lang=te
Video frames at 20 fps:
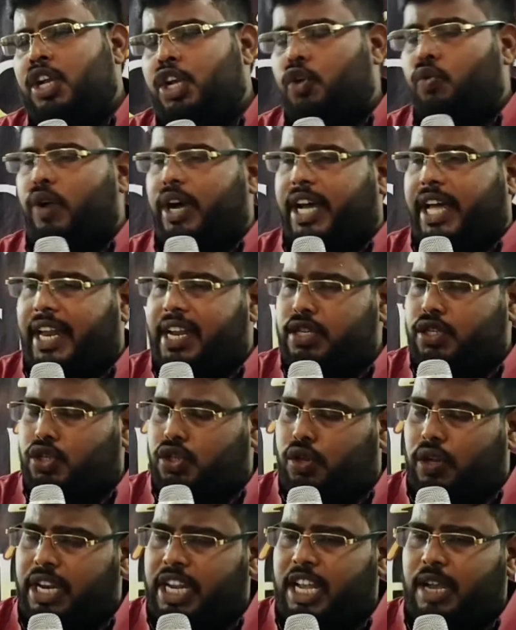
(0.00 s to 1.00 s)
నువ్వు
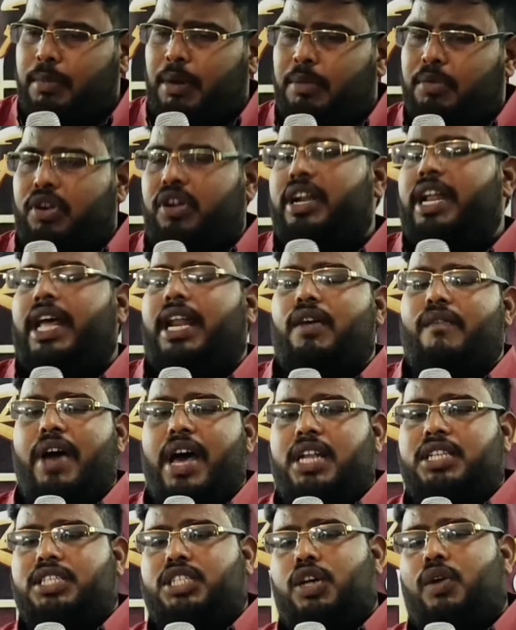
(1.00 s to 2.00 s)
క్రీస్తు నియమమును
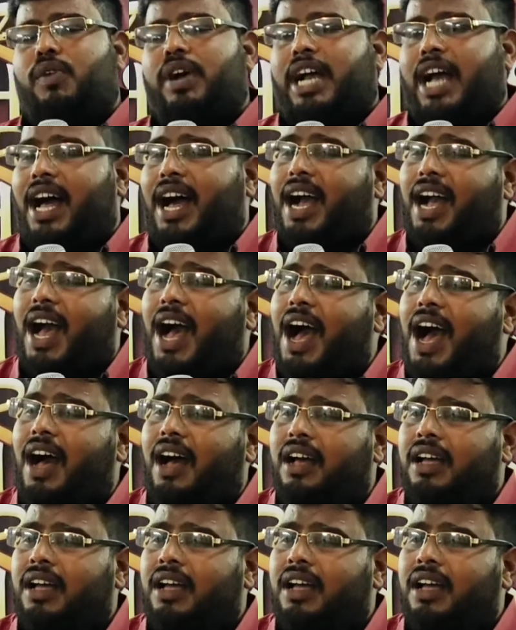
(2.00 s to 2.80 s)
నెరవేర్చవు కాగా